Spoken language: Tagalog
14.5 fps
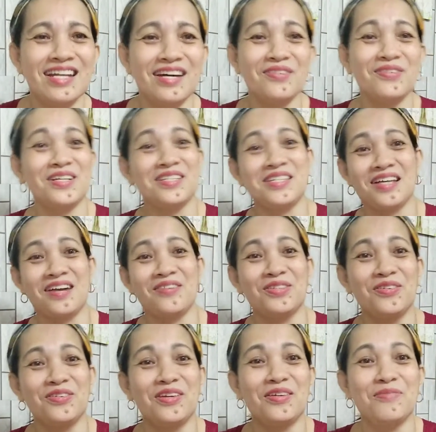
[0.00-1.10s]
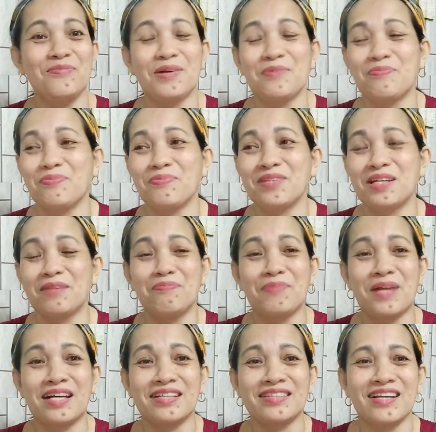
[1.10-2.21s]
anak ko kasi ako doon na yun nag,
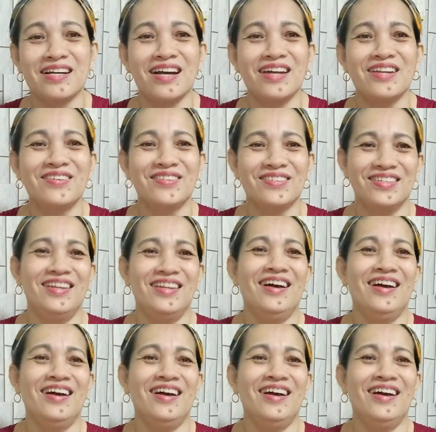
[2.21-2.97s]
prank ng ganon.